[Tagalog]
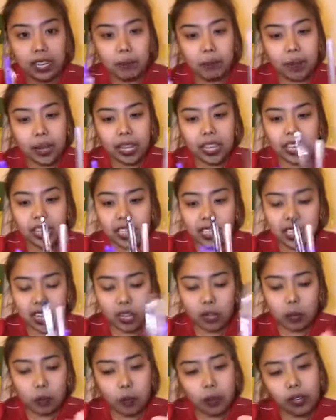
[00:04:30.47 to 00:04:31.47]
Mahilig
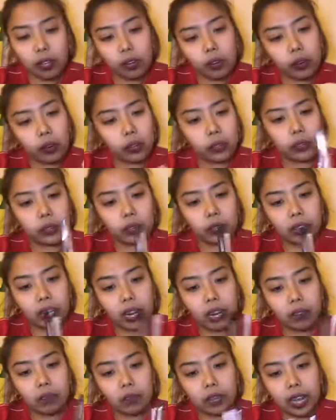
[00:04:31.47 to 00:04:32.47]
kasi akong
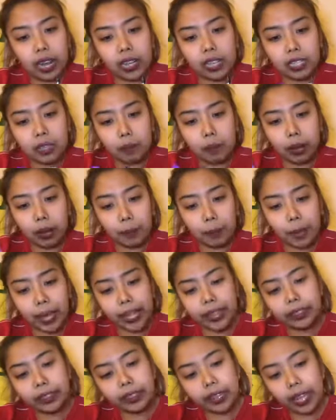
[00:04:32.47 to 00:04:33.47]
mag-autograph. Kahit sa mga
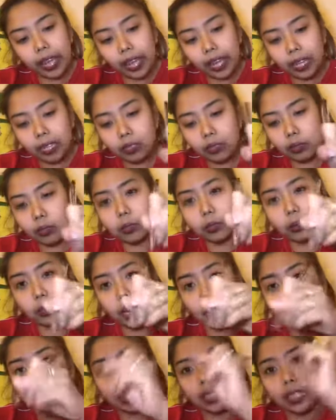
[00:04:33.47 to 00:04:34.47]
benten,
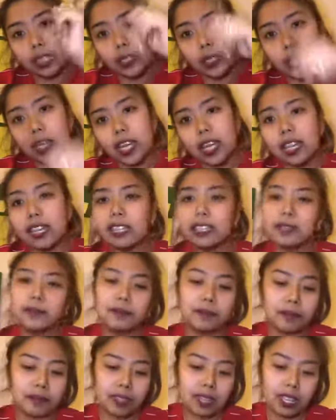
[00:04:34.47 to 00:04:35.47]
susulatan ko
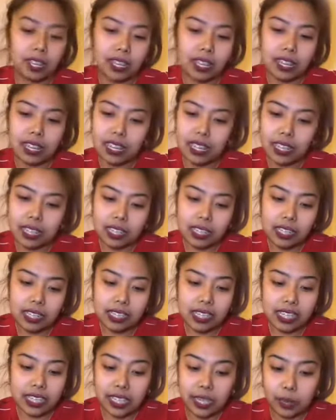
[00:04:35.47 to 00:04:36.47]
yan
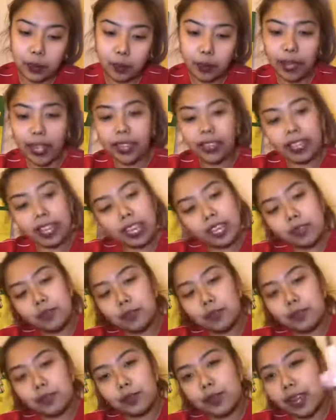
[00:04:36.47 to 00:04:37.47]
sa 50,
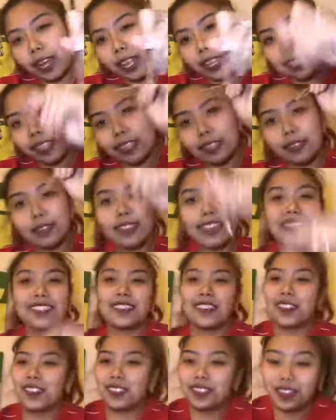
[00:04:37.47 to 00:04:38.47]
susulatan ko yan
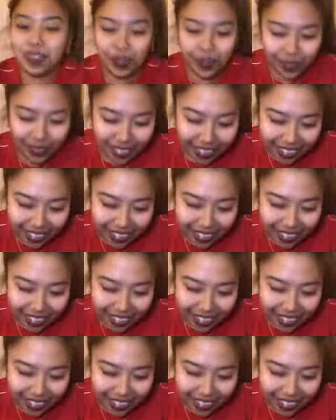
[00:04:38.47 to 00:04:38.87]
sa joke.